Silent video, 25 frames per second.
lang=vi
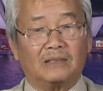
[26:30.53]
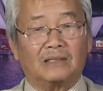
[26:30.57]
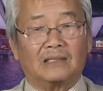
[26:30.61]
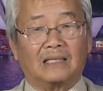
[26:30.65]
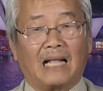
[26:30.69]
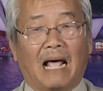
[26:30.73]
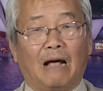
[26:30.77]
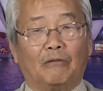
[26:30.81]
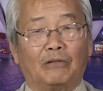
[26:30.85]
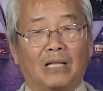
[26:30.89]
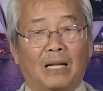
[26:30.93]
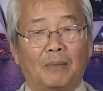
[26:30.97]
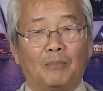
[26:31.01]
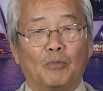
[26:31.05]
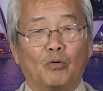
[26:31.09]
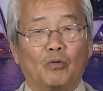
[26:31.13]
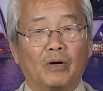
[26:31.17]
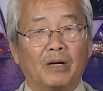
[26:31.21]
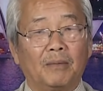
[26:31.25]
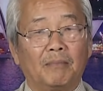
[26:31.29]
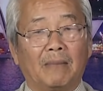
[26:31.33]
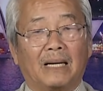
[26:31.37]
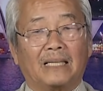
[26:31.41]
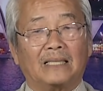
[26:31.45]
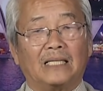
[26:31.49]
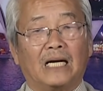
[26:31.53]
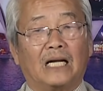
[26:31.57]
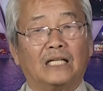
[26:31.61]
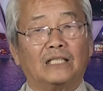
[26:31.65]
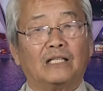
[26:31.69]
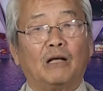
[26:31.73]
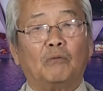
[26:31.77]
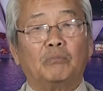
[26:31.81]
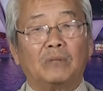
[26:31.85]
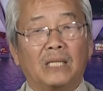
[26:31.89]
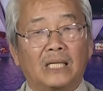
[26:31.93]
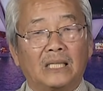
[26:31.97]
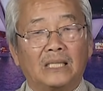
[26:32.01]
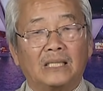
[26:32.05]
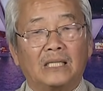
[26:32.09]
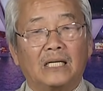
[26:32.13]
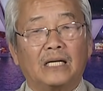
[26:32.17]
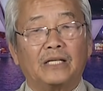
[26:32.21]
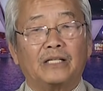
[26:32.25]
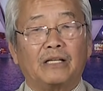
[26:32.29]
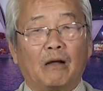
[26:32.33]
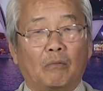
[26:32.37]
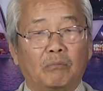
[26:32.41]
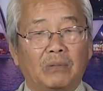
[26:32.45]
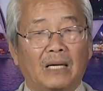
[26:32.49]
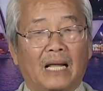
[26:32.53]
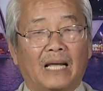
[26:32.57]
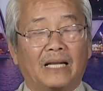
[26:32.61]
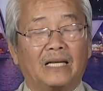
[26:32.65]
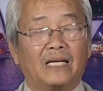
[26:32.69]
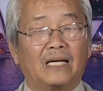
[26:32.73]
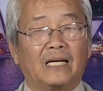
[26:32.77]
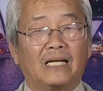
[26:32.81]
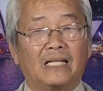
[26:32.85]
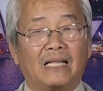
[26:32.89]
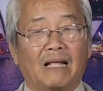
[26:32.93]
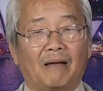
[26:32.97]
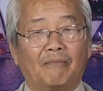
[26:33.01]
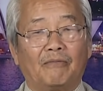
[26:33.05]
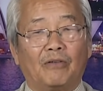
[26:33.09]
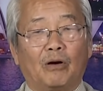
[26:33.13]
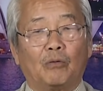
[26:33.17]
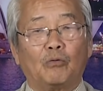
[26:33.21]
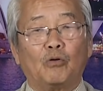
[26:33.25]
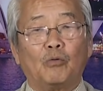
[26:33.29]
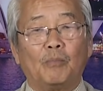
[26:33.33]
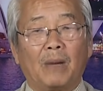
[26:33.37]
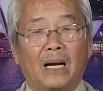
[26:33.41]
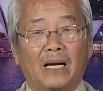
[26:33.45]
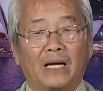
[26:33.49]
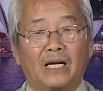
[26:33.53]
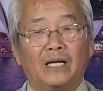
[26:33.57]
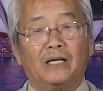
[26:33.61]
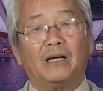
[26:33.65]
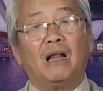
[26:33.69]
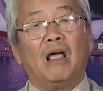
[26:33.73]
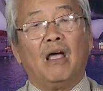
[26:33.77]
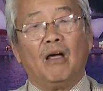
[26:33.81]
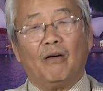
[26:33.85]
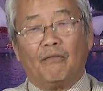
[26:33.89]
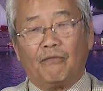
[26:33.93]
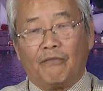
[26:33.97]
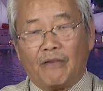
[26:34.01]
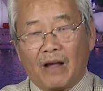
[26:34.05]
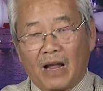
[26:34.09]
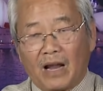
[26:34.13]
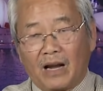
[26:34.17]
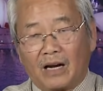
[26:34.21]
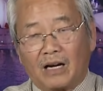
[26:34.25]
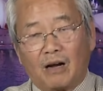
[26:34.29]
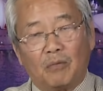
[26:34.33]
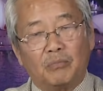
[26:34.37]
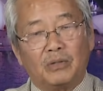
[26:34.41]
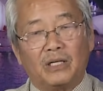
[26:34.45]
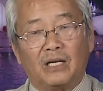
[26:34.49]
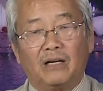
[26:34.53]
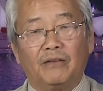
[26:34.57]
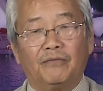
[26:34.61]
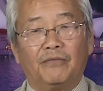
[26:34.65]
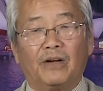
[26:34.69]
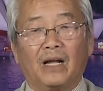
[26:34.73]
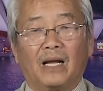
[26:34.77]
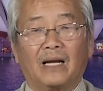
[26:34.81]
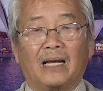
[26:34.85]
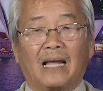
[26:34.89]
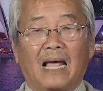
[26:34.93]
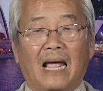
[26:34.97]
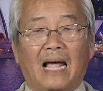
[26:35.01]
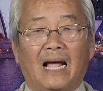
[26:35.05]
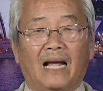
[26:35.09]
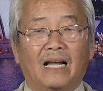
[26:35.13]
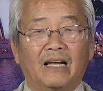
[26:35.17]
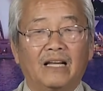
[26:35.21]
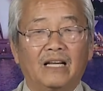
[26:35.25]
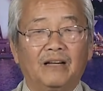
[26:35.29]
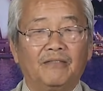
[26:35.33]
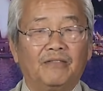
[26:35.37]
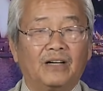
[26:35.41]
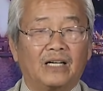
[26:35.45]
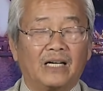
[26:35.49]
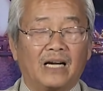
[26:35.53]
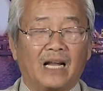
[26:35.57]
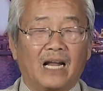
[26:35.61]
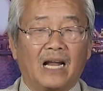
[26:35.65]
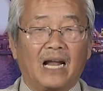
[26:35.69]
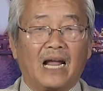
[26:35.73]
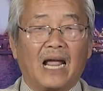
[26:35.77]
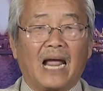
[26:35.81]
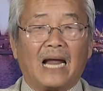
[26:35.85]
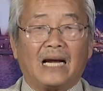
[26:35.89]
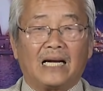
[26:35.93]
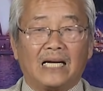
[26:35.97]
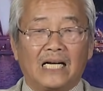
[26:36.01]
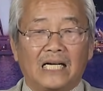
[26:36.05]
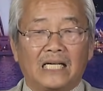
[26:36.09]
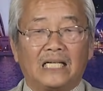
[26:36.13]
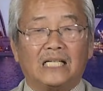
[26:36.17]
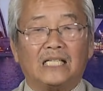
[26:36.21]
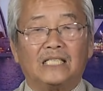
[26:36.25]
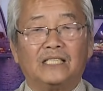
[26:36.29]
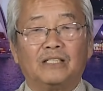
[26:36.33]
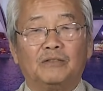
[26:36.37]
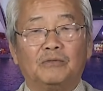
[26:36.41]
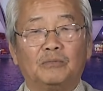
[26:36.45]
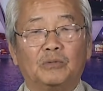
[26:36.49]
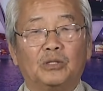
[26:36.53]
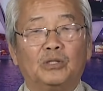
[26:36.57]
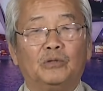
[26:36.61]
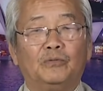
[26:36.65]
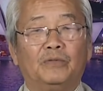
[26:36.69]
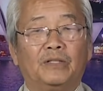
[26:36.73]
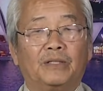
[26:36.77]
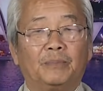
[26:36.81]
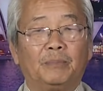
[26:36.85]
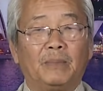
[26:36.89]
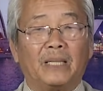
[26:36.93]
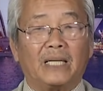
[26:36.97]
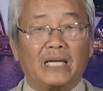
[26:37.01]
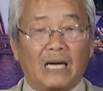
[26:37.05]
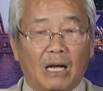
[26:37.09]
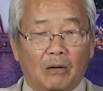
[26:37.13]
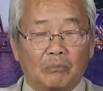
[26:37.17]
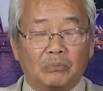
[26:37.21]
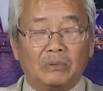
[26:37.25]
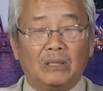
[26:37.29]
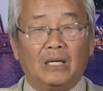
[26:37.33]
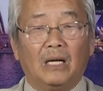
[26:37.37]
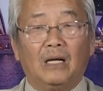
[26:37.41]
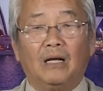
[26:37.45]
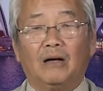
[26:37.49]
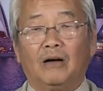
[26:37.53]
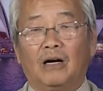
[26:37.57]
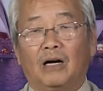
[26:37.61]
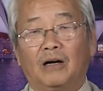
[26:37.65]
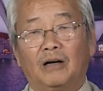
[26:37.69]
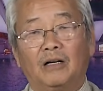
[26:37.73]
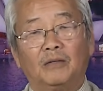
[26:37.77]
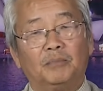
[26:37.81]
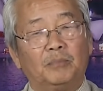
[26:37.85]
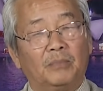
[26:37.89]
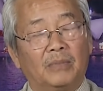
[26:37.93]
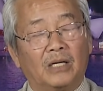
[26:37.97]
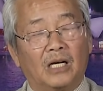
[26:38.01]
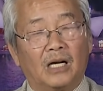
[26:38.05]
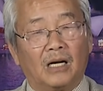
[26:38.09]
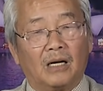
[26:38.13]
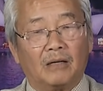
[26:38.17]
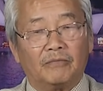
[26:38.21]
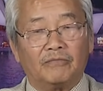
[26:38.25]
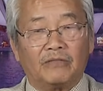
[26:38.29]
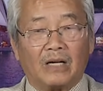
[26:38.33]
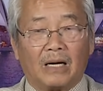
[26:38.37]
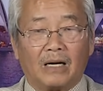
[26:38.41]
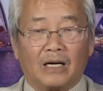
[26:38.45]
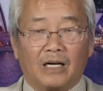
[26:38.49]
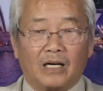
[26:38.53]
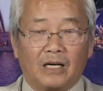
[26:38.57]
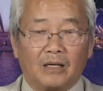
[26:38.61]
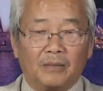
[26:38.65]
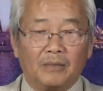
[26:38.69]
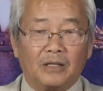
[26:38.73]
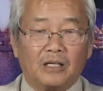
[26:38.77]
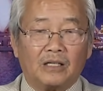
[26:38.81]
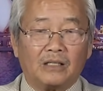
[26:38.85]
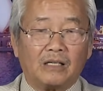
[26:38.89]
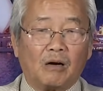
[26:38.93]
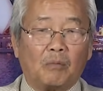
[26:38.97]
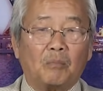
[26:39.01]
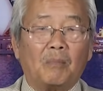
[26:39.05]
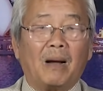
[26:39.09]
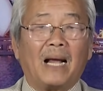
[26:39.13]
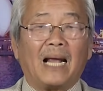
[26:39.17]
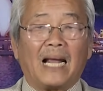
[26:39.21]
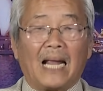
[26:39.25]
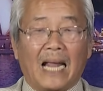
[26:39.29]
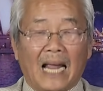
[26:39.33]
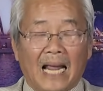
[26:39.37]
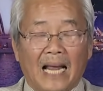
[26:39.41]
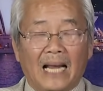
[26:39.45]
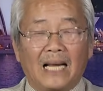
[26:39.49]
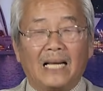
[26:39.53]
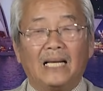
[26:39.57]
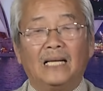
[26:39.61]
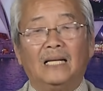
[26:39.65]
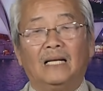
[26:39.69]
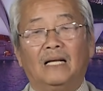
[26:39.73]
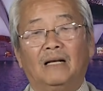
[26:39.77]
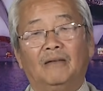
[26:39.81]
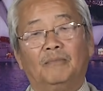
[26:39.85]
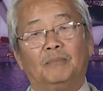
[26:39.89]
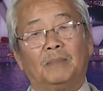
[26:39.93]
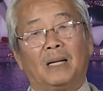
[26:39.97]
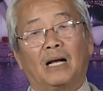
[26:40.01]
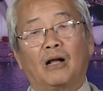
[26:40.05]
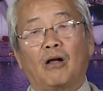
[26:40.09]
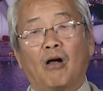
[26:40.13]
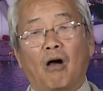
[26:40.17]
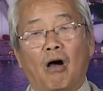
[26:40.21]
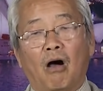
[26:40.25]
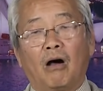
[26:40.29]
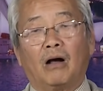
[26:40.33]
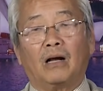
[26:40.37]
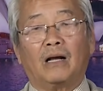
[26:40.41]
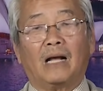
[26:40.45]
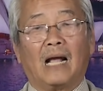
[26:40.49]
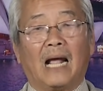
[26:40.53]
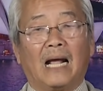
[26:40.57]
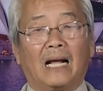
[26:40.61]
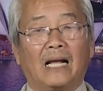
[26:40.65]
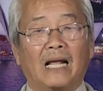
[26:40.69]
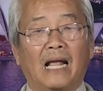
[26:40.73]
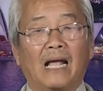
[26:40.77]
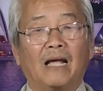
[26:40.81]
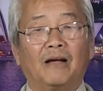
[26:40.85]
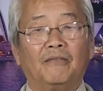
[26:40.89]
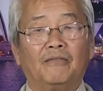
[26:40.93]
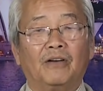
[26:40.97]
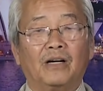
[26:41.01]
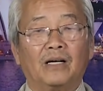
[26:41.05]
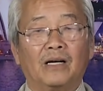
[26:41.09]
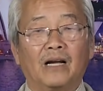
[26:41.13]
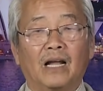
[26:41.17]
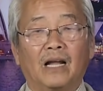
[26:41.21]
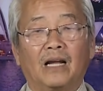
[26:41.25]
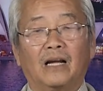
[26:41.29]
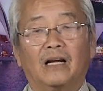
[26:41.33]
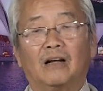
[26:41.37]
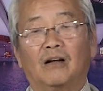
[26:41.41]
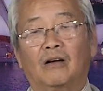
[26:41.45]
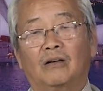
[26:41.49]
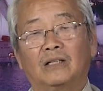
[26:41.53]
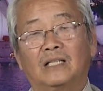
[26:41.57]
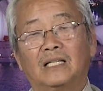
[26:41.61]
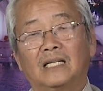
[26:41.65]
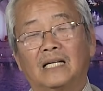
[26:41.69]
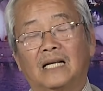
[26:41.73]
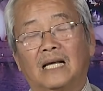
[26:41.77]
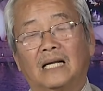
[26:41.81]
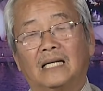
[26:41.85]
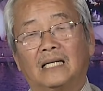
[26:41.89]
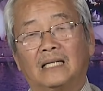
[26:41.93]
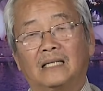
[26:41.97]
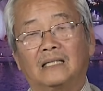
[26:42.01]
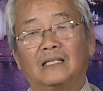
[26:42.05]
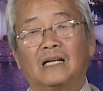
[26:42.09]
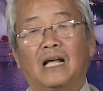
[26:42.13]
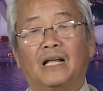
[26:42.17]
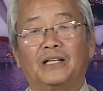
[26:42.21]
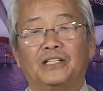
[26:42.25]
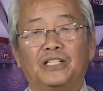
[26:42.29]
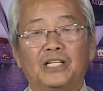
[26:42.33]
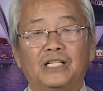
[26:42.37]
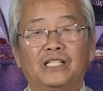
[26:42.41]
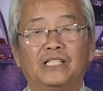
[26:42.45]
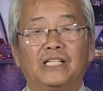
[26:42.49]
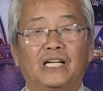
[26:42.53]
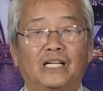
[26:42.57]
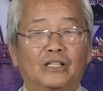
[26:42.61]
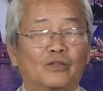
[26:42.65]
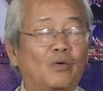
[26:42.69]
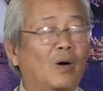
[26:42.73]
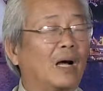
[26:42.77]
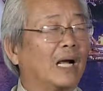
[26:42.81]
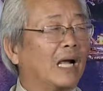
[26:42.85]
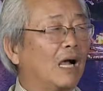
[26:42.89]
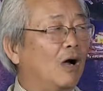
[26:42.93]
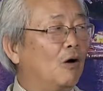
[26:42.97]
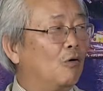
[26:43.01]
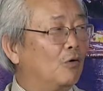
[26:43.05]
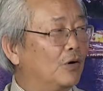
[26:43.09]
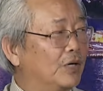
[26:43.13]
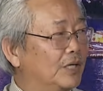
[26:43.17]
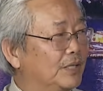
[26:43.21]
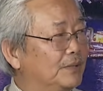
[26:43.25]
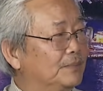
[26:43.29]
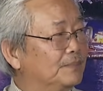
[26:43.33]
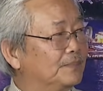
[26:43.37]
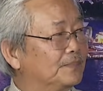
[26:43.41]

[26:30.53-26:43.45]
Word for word: tạo thành một cái mặt trận thống nhất chống lại những cái tham vọng của Bắc Kinh về không những về cả cái vấn đề an ninh ở trong khu vực Biển Đông ở à, và ở Đông Bắc Á mà còn cả các cái vấn đề có tính cách à, chính trị toàn cầu nữa.